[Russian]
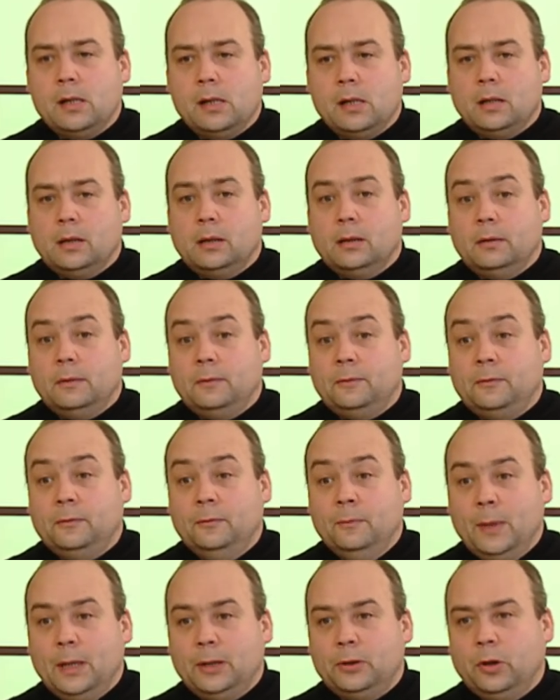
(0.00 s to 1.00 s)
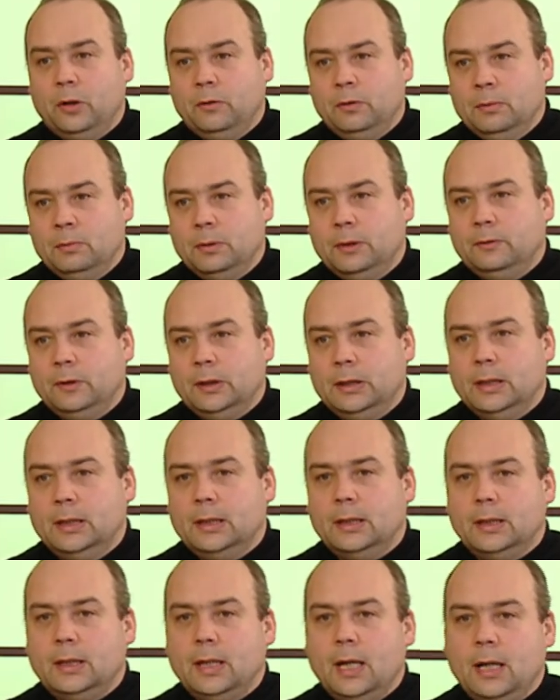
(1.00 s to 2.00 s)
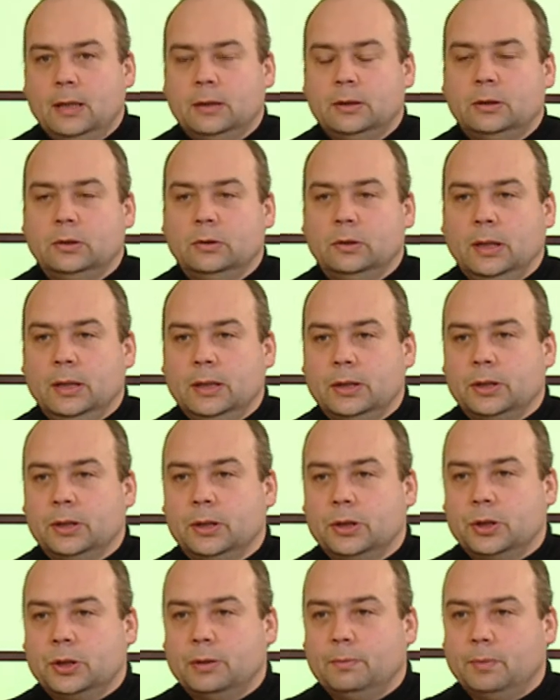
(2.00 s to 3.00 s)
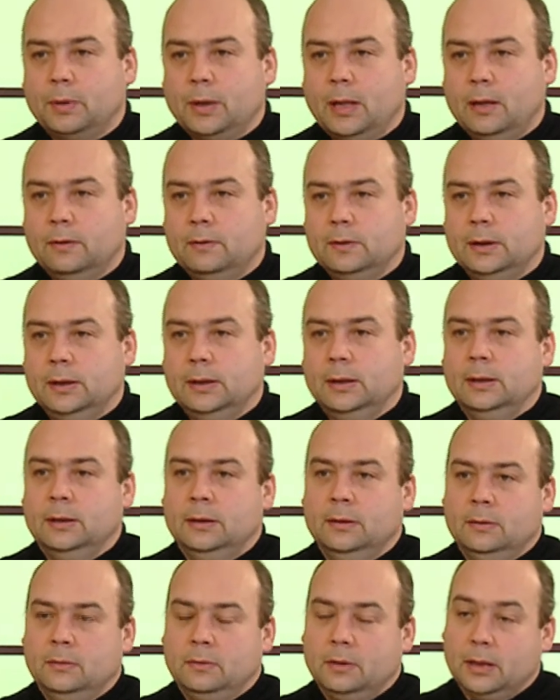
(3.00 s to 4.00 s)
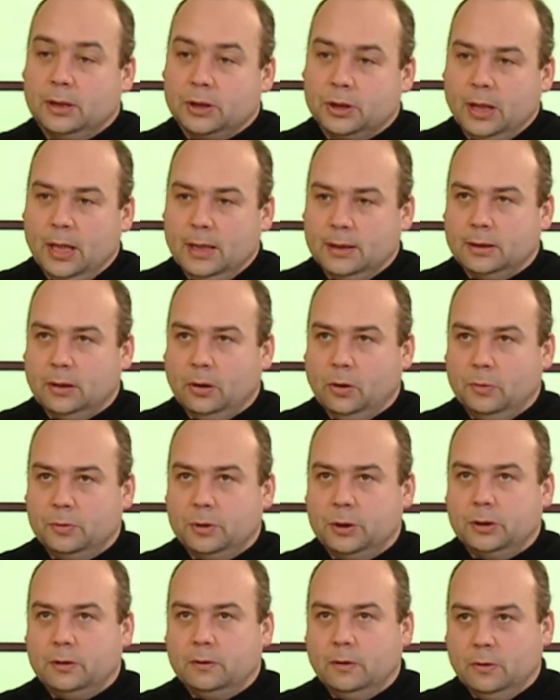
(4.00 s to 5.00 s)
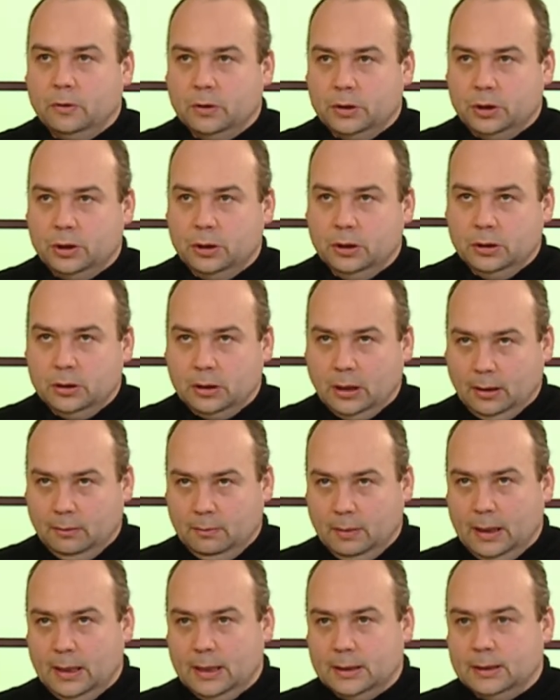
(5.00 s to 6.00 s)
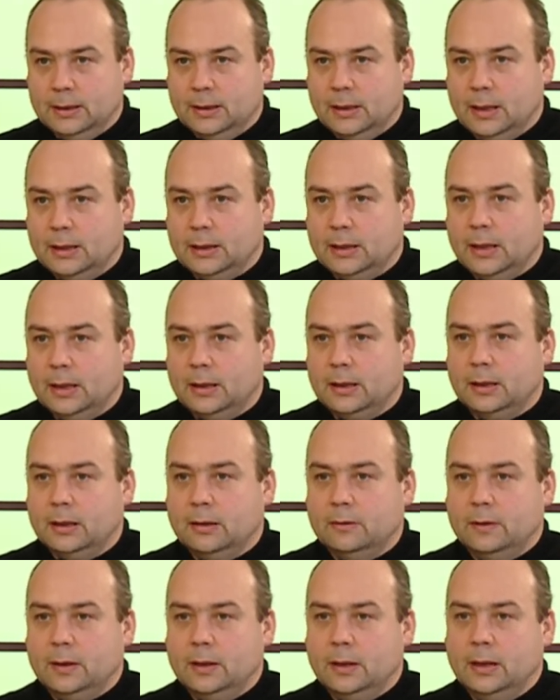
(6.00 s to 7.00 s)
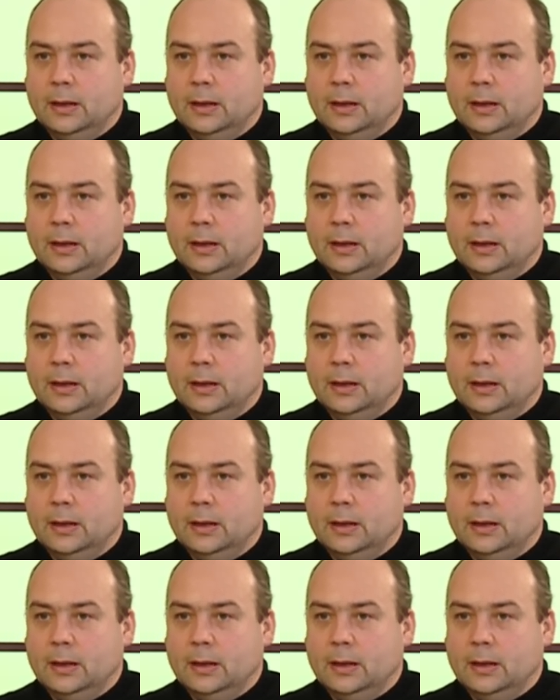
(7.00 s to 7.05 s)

в Молдове мы видели реакцию, конечно же, правые, гражданское общество очень так болезненно отреагировало mm